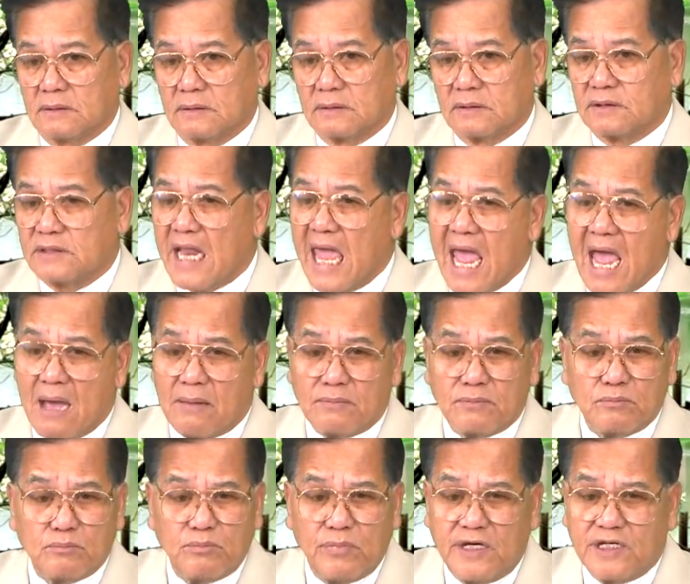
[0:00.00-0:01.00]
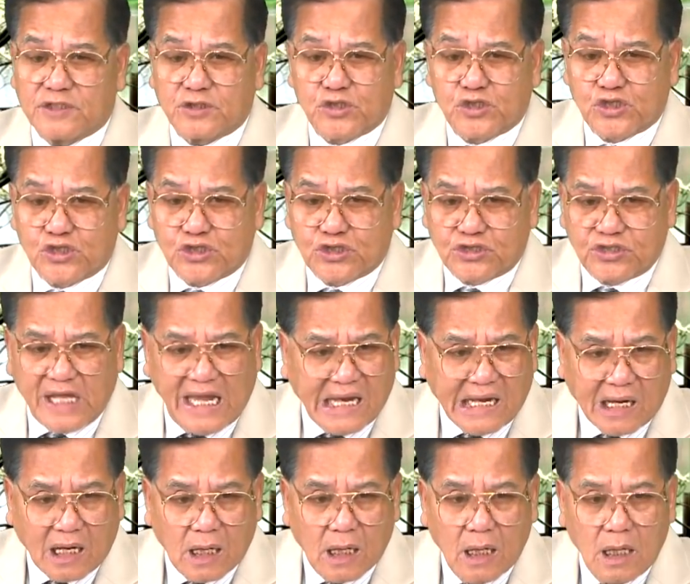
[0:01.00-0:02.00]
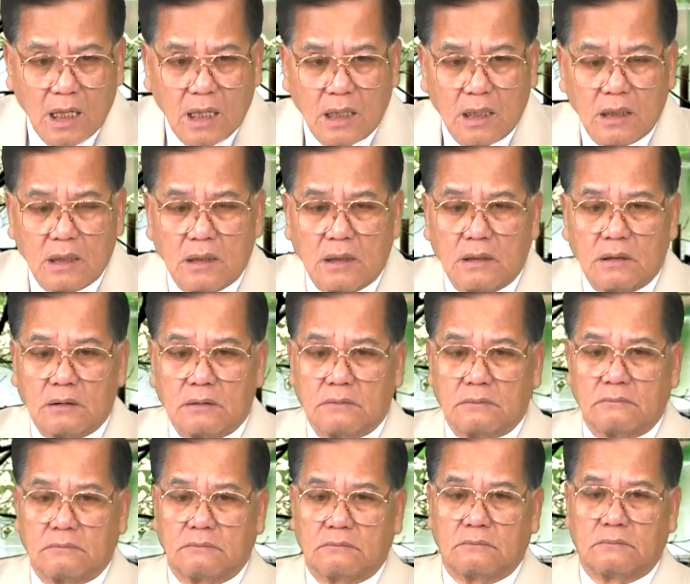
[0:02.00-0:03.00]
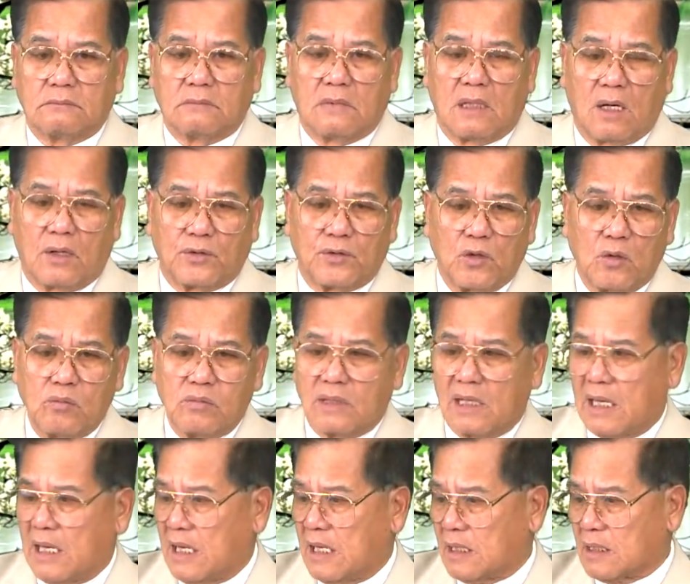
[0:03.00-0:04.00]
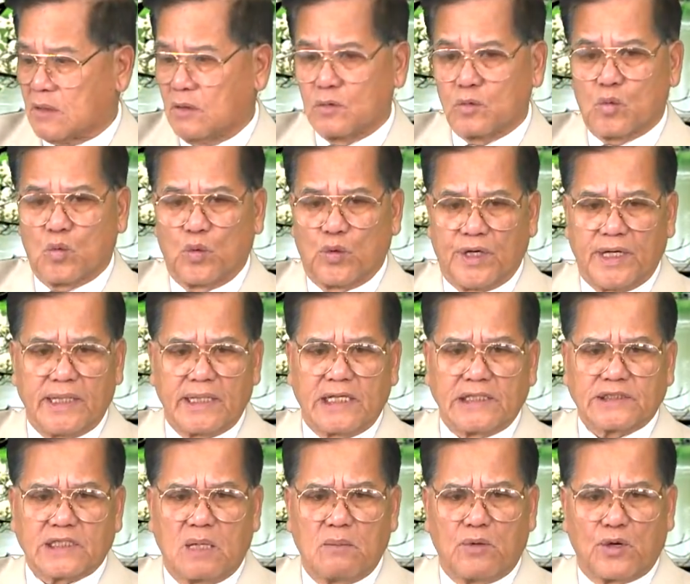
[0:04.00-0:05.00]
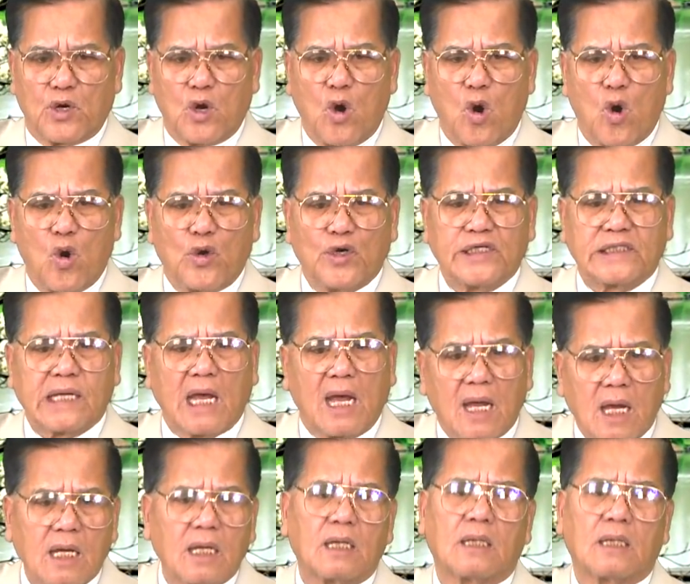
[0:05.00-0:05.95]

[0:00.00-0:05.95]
Damn bitch thing. Bảo đúng là con quỷ này sao mà nó hôi thế.